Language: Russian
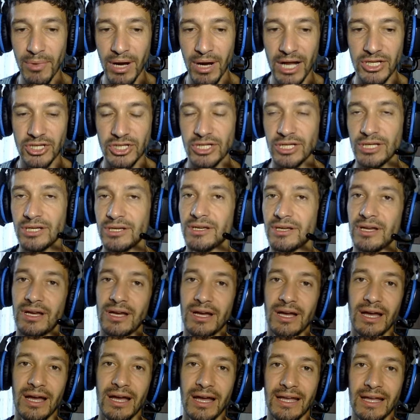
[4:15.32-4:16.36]
матчей
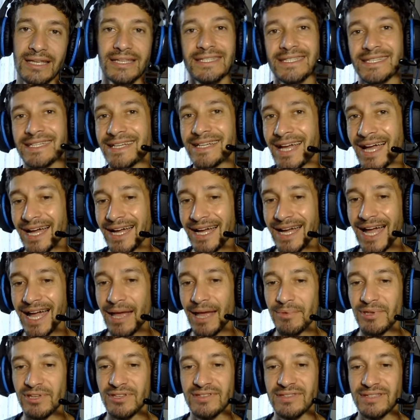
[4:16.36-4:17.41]
а, с
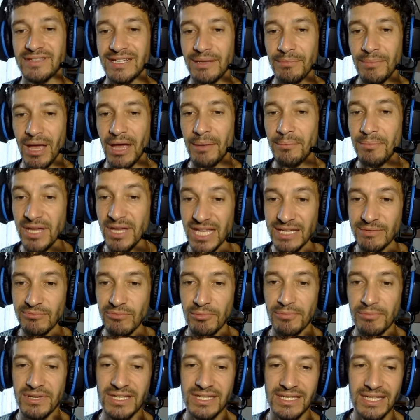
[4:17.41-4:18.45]
игроками, с тремя
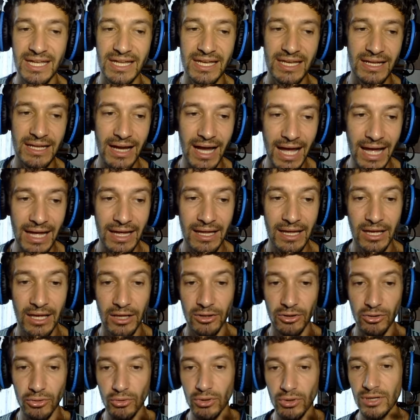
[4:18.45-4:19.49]
минимум из серии А,
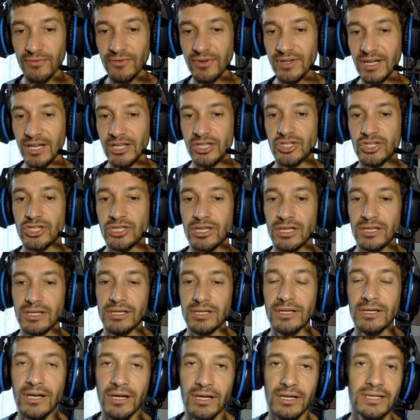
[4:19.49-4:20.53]
ну и выиграть
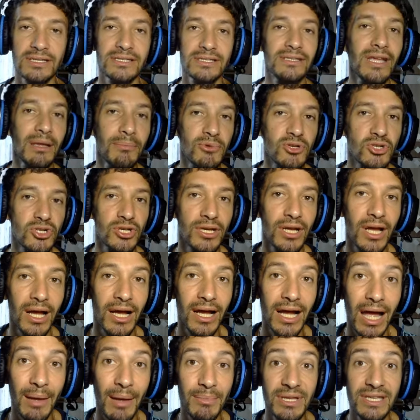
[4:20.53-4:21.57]
4 игры с теми же
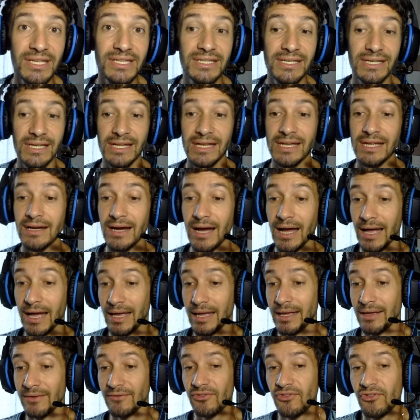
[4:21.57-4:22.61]
игроками из серии А.
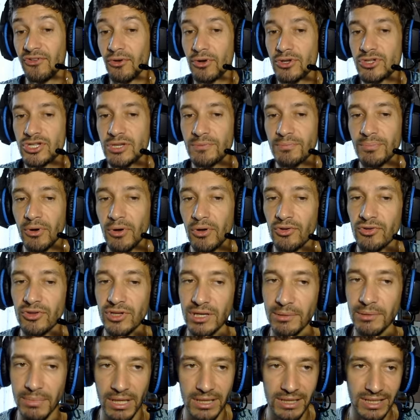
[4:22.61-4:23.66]
Все очень просто,
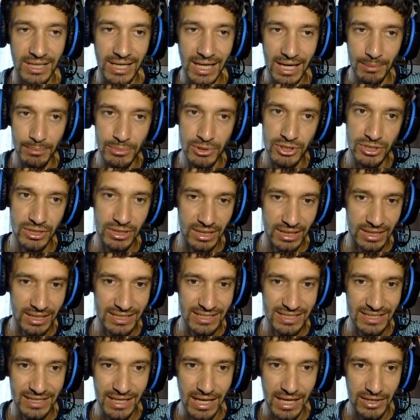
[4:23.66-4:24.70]
ребят, я обычно такие
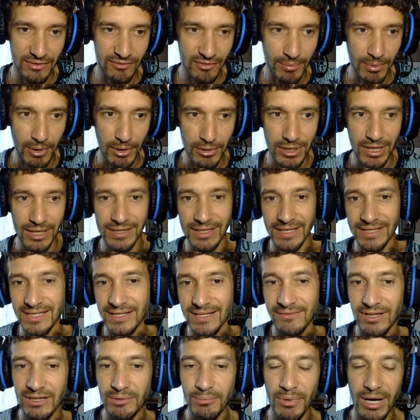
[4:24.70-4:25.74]
задания выполняю на
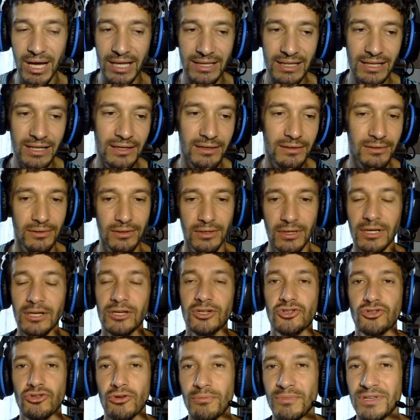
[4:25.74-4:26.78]
сквад батле, э,
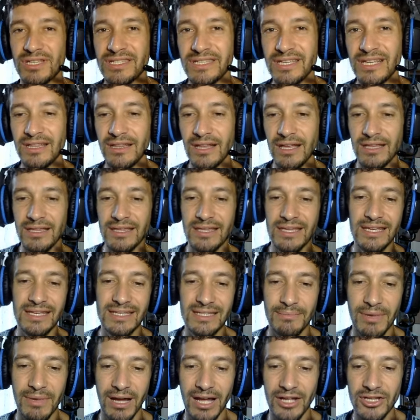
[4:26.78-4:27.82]
чтобы сильно не
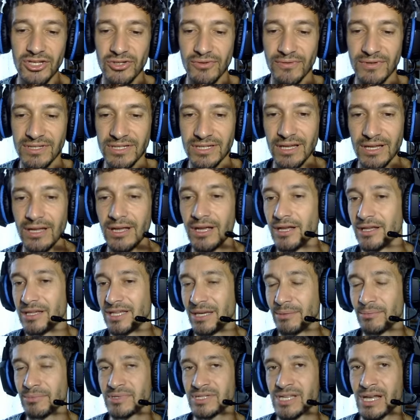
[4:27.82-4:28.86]
заморачиваться,
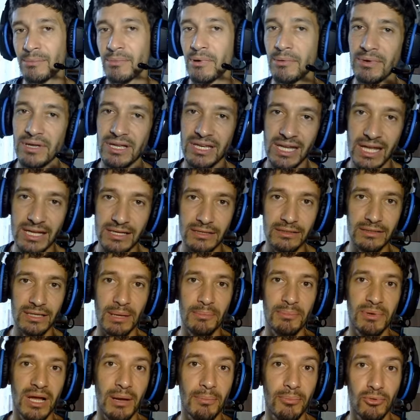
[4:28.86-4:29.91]
тем самым и рейтинг
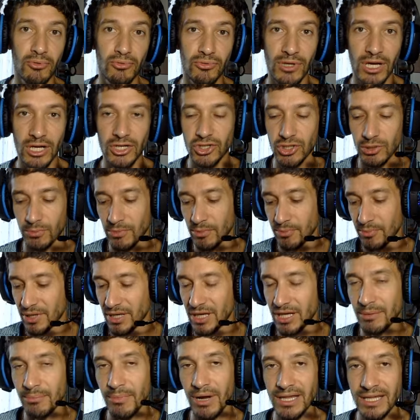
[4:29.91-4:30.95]
там коплю, да, чтобы
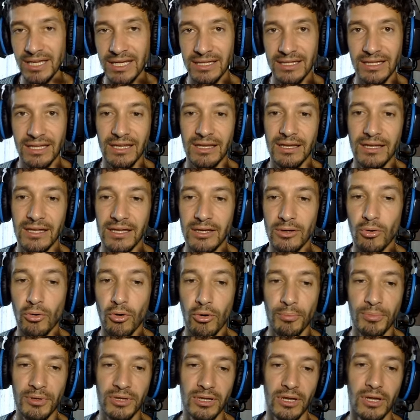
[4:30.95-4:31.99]
были и монетки, и
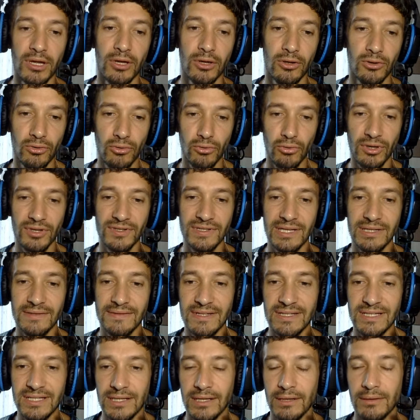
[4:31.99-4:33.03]
опыт, ну и,
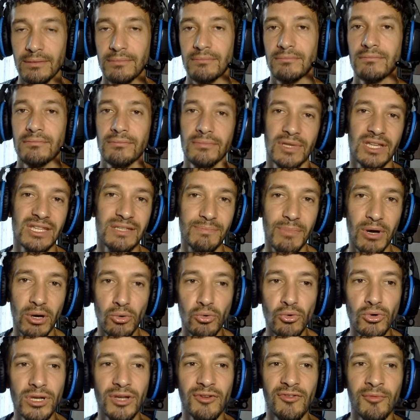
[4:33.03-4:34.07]
соответственно, на
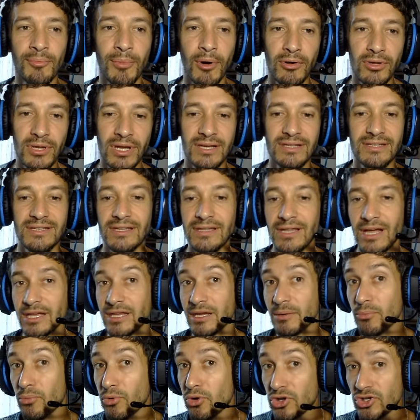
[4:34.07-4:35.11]
спокухе выполняю
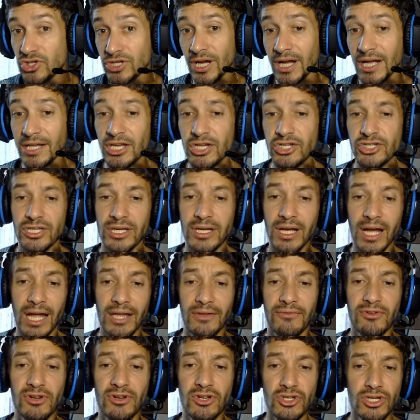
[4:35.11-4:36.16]
задания. Можно, конечно,
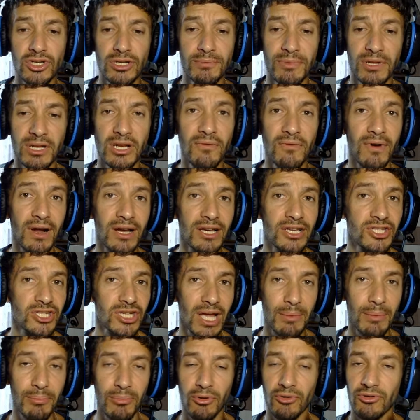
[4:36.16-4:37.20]
играть в режиме Rival
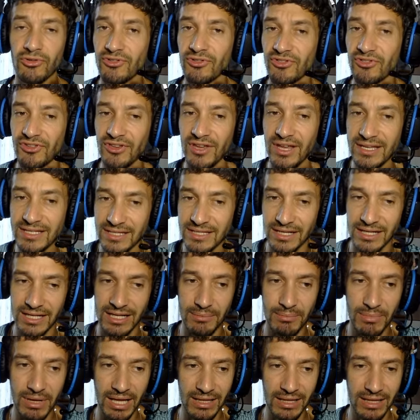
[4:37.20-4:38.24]
Champions здесь,
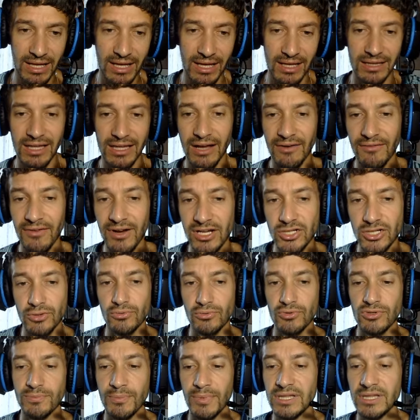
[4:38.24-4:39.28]
ребят, на ваше
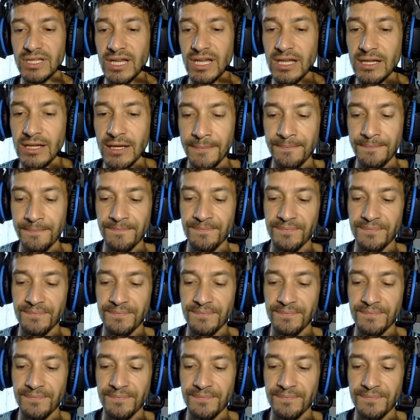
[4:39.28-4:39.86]
усмотрение